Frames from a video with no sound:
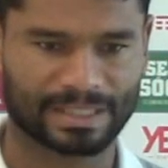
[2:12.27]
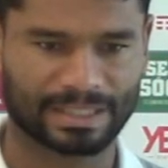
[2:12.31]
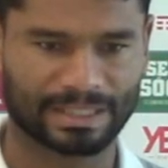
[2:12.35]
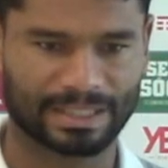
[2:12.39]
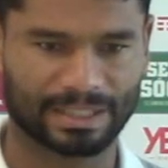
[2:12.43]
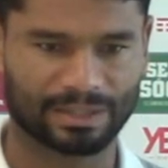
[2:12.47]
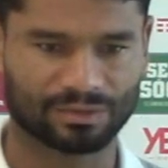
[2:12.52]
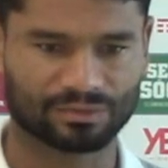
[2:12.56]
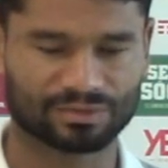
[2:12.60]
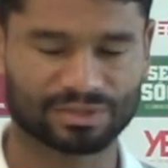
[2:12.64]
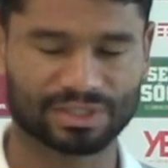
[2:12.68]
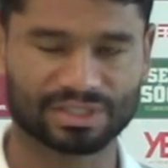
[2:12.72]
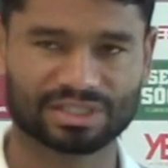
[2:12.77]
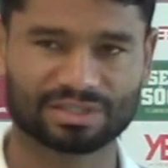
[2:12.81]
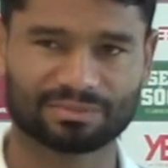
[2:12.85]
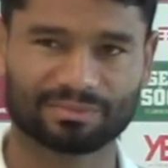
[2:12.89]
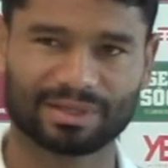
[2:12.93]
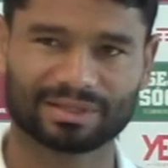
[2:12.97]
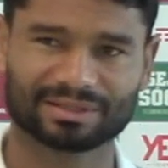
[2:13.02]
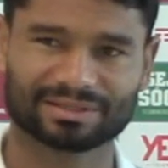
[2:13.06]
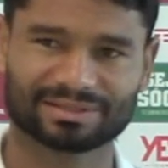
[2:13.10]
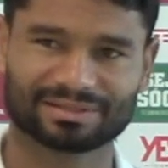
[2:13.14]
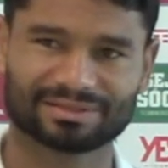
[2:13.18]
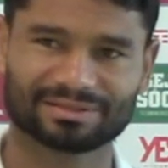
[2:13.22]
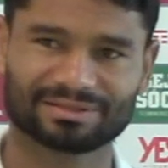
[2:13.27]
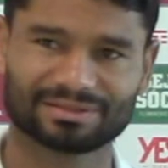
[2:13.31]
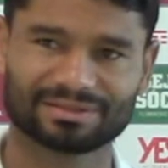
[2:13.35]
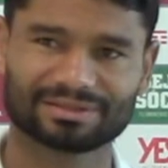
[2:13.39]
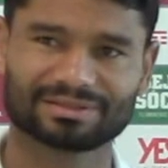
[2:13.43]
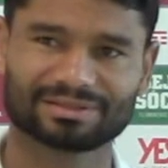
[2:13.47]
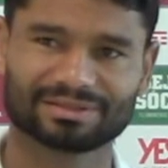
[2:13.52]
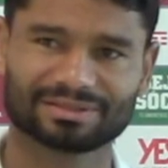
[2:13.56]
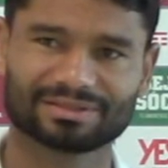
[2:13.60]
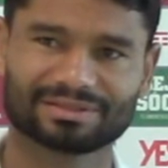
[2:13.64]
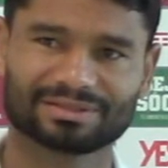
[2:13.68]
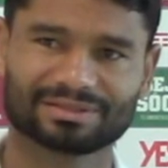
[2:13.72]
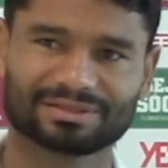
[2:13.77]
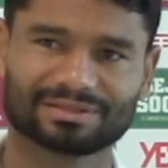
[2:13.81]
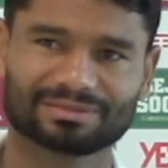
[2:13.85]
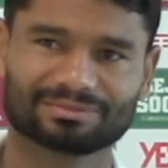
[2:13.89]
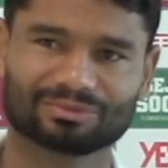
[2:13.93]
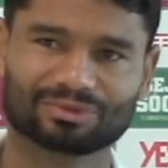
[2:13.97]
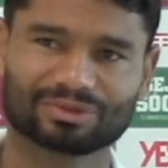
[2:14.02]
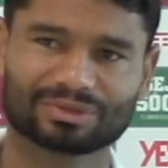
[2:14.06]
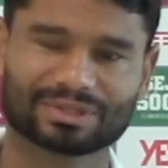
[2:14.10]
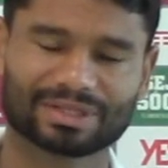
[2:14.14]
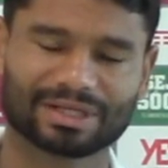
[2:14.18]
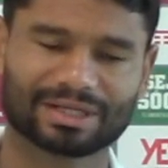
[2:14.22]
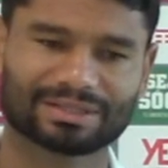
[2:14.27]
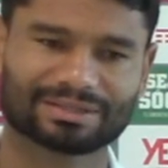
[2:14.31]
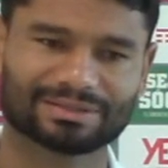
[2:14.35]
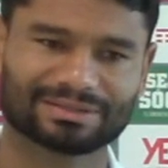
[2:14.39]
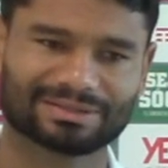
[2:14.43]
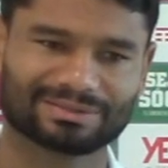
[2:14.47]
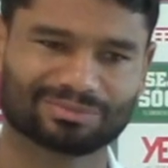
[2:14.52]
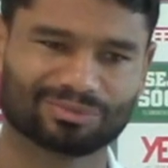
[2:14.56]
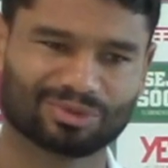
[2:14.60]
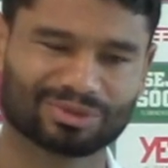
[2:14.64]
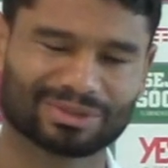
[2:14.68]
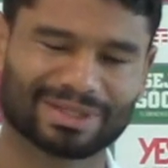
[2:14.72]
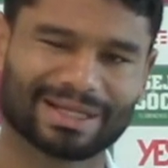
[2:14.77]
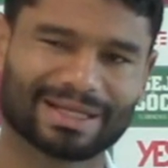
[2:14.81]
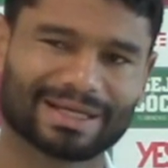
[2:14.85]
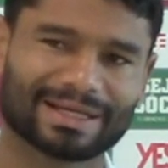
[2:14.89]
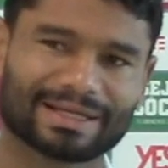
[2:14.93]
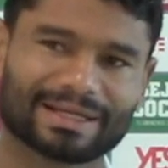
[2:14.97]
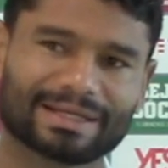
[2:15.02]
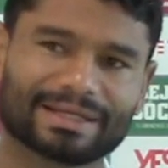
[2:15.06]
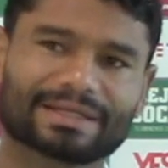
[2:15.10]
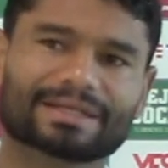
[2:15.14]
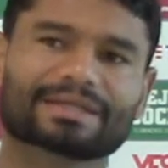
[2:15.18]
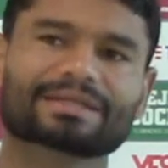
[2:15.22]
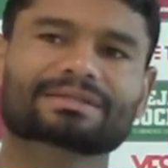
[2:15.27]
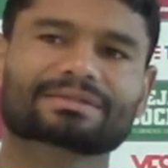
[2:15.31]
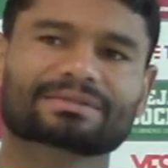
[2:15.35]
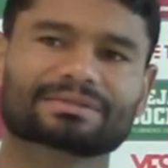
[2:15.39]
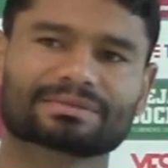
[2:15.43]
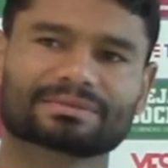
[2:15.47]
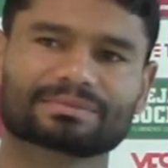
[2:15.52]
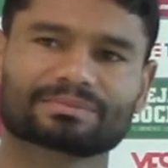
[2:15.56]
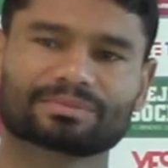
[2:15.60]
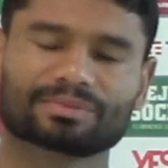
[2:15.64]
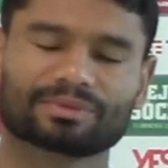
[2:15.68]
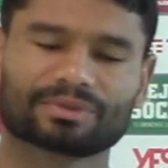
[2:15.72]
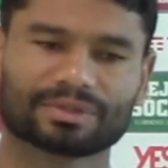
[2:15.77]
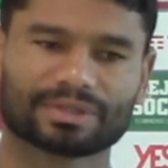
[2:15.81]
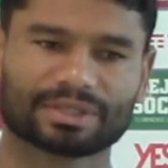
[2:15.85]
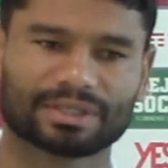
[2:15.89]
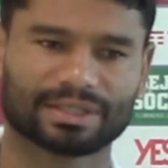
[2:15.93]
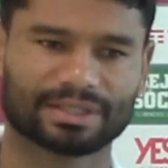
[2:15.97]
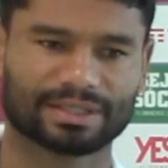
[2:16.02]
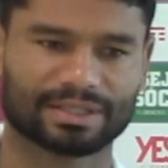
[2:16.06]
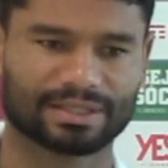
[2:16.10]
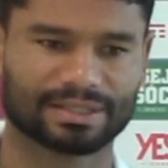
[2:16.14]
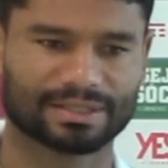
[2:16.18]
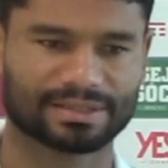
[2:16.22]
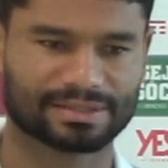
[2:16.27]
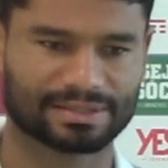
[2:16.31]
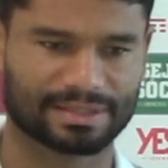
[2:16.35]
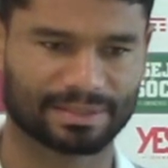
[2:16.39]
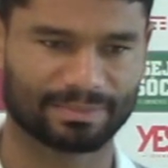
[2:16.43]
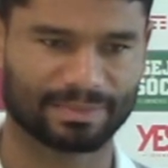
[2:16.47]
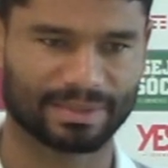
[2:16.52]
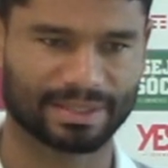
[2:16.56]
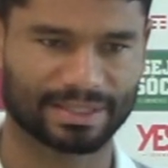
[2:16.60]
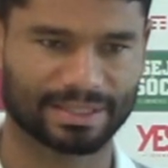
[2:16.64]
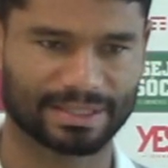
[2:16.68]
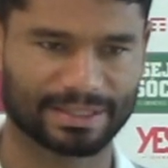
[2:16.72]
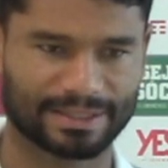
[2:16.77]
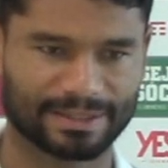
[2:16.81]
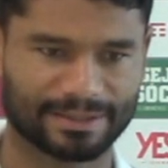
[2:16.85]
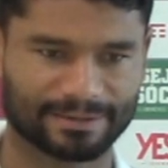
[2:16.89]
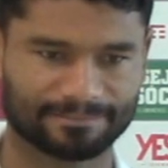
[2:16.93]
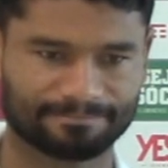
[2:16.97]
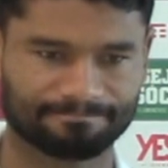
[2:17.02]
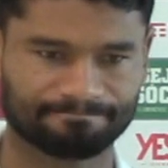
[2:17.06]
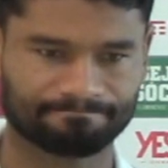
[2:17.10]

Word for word: é um sentimento assim de, de, de, muita, de muita alegria, porque saber que